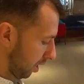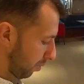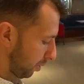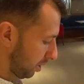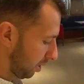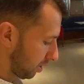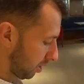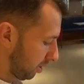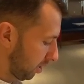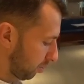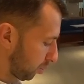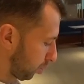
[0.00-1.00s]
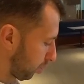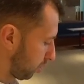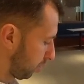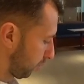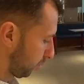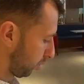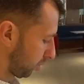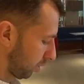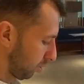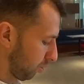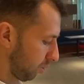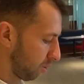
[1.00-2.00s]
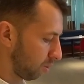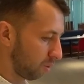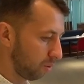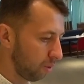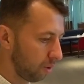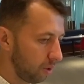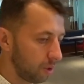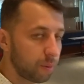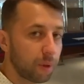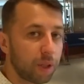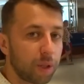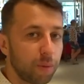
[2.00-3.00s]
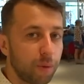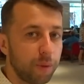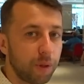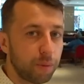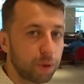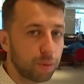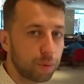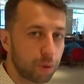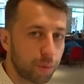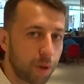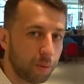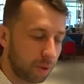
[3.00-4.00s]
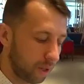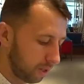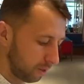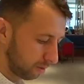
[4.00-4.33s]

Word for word: определиться детям, что они будут, одно или другое есть, поэтому мы обычно поступаем так.